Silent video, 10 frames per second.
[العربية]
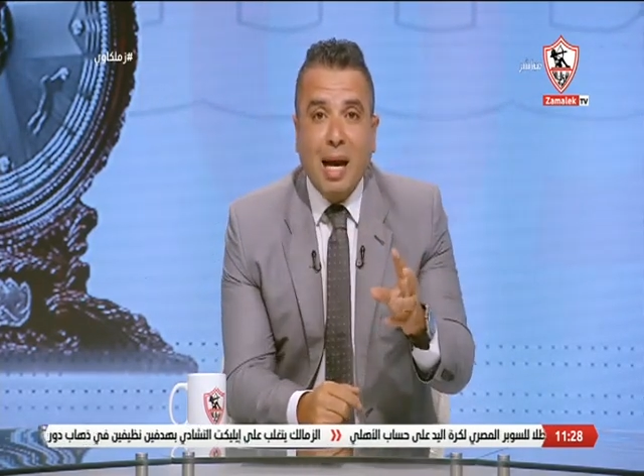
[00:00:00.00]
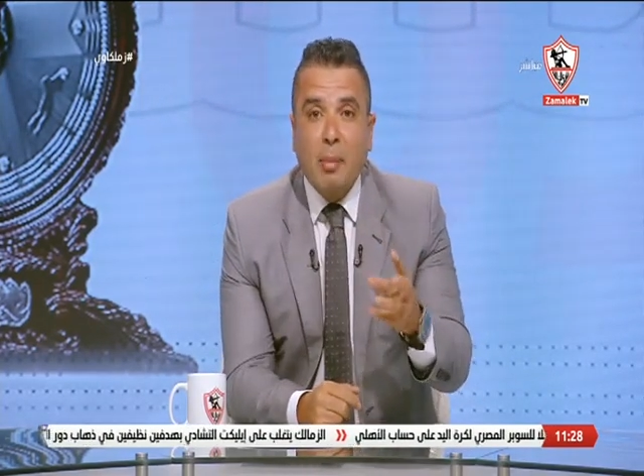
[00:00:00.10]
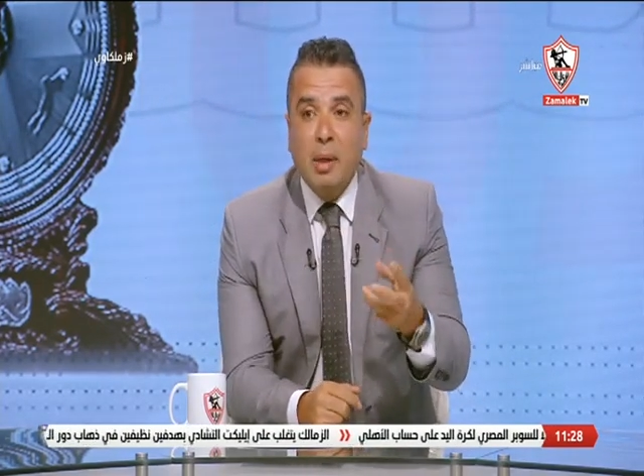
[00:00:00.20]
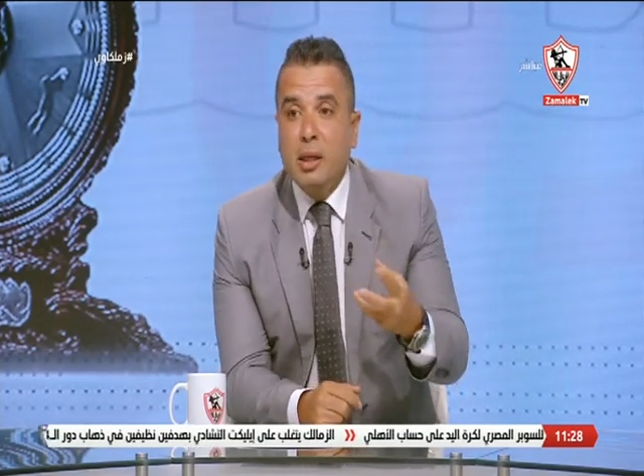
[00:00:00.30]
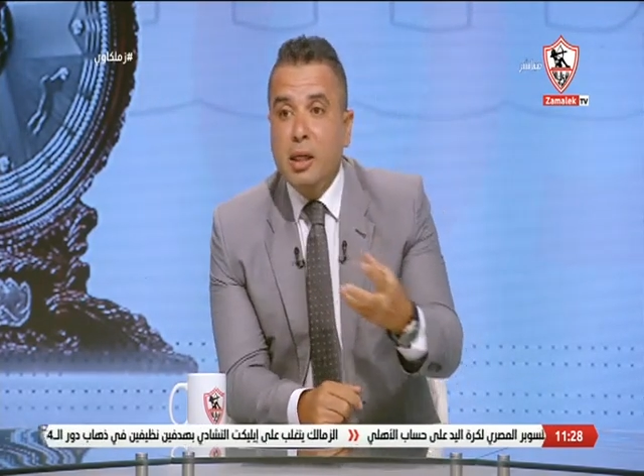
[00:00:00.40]

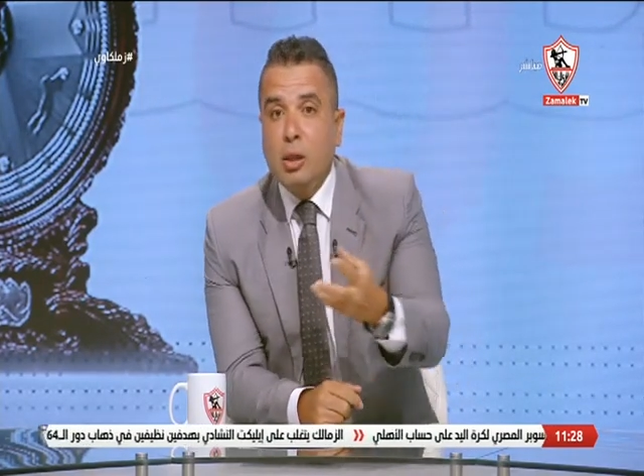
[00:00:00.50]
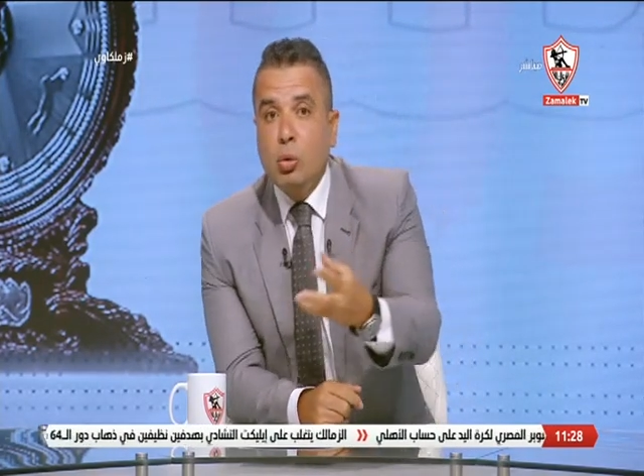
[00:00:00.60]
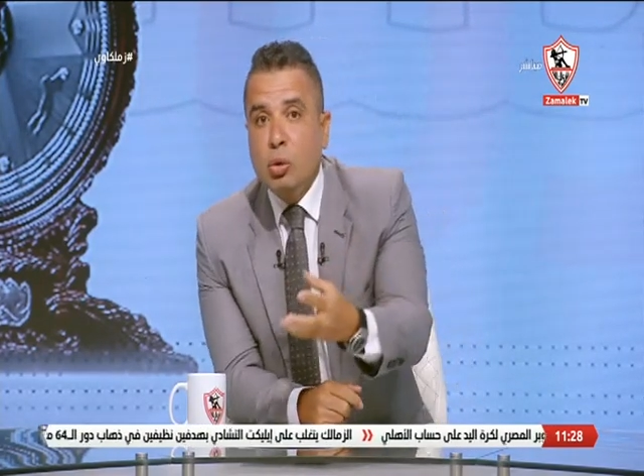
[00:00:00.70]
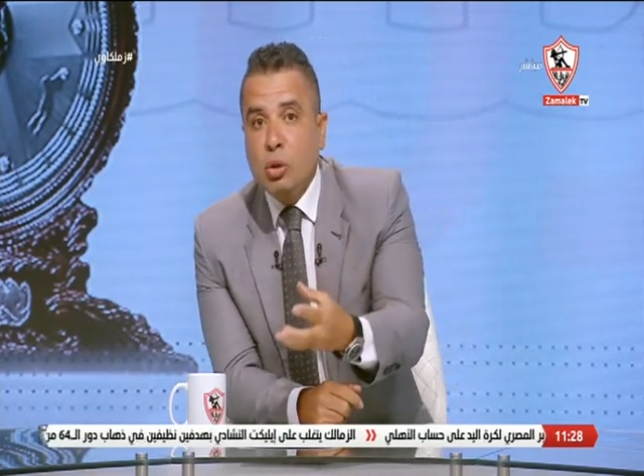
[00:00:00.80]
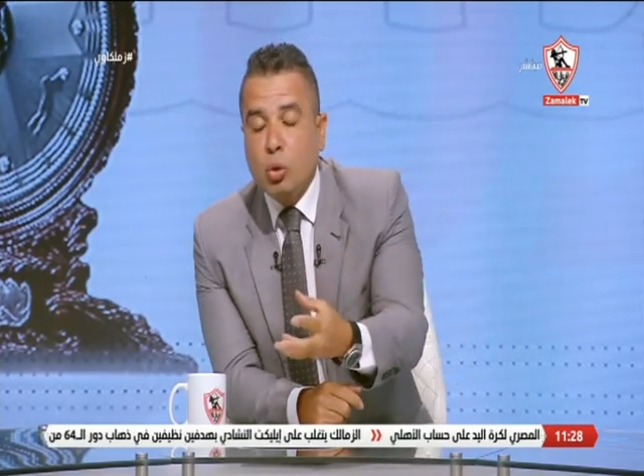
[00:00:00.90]
عمل ايه
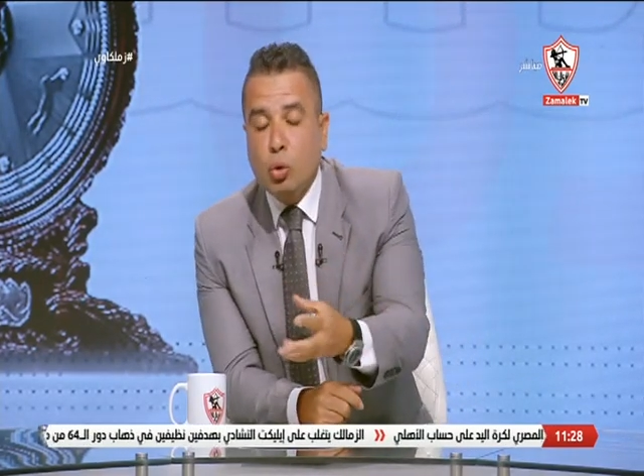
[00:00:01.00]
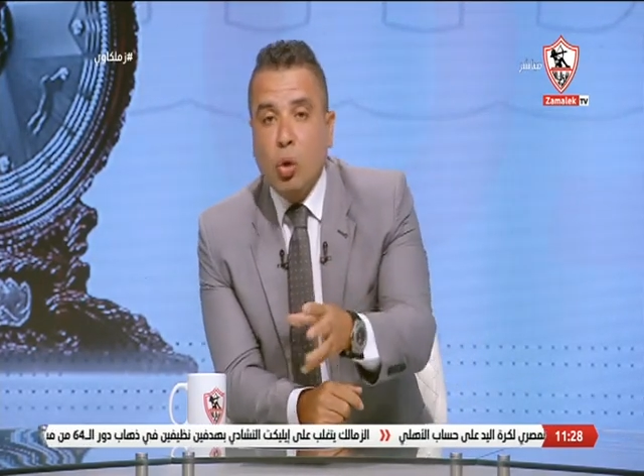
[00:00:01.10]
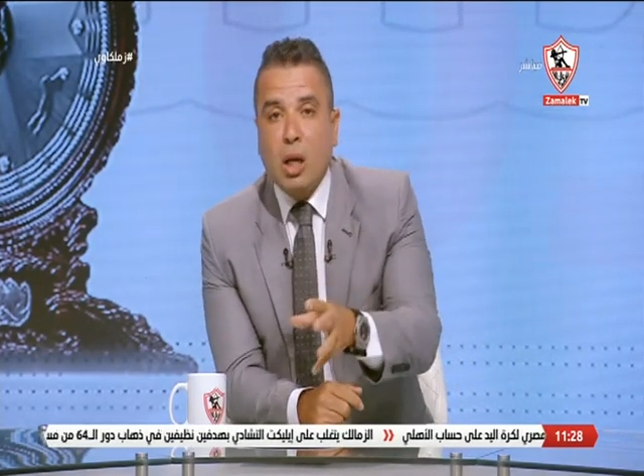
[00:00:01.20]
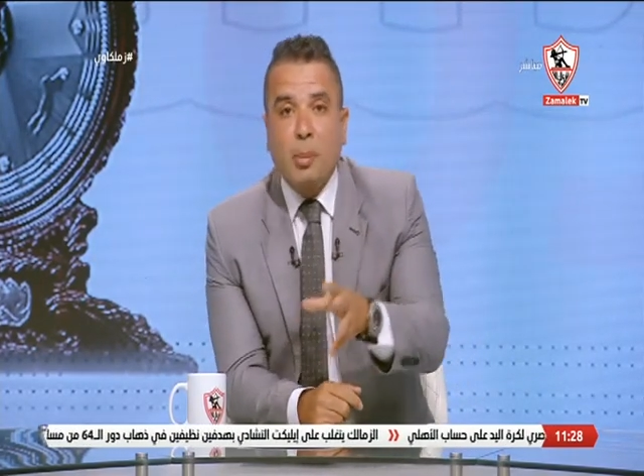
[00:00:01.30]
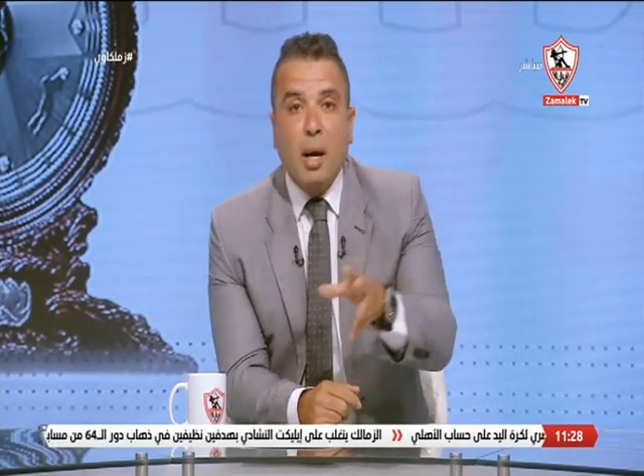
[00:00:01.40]

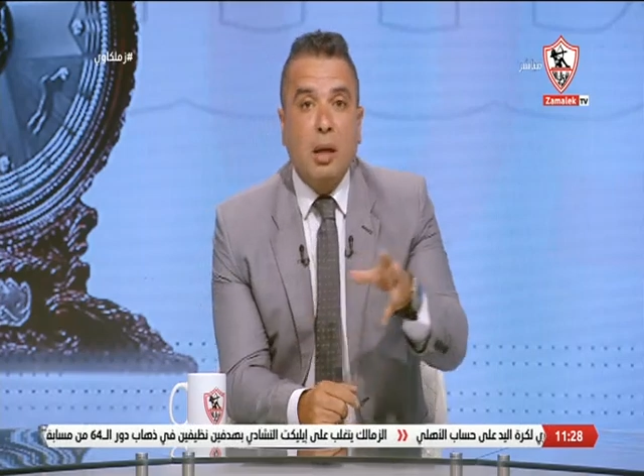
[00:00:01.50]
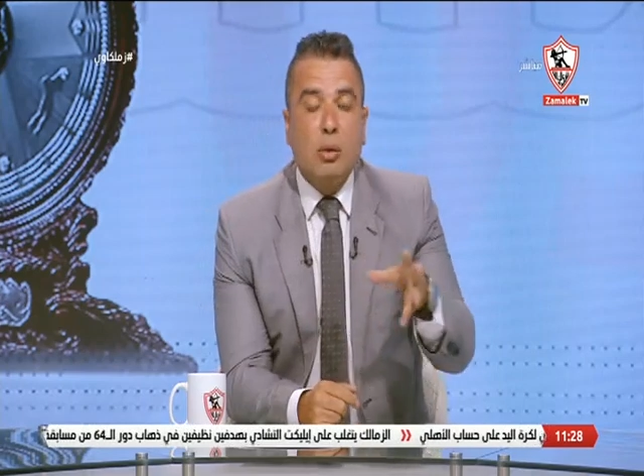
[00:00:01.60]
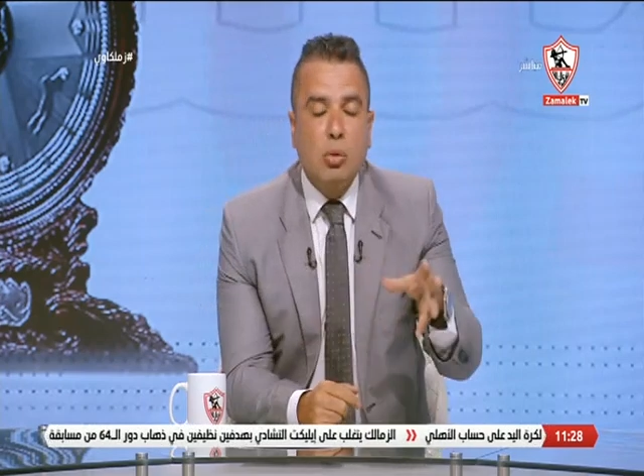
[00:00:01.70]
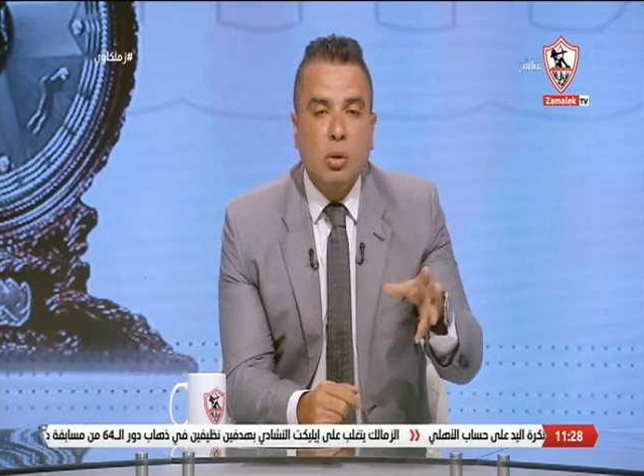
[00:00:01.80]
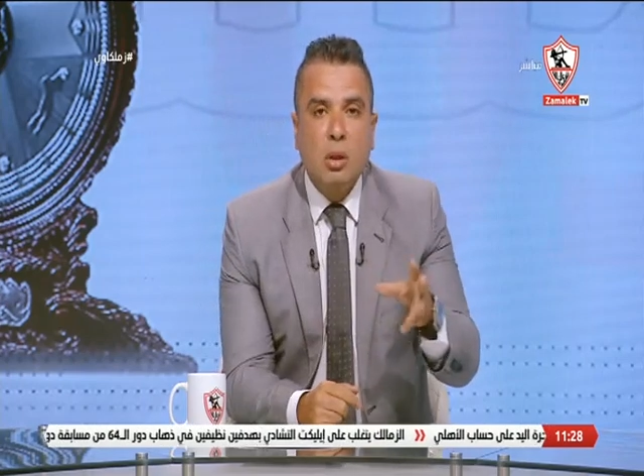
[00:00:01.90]
ويردوا على
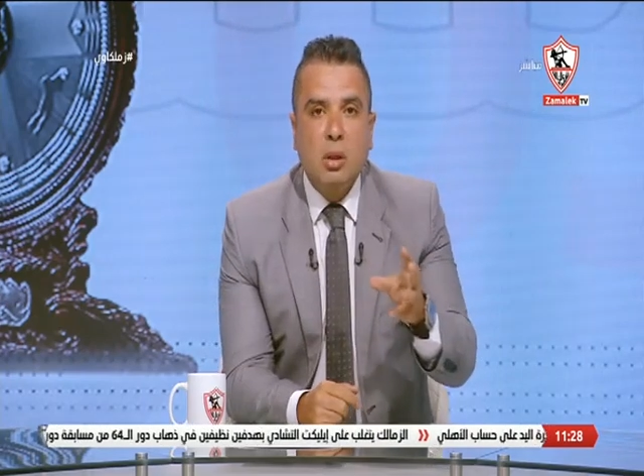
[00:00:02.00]
بعضه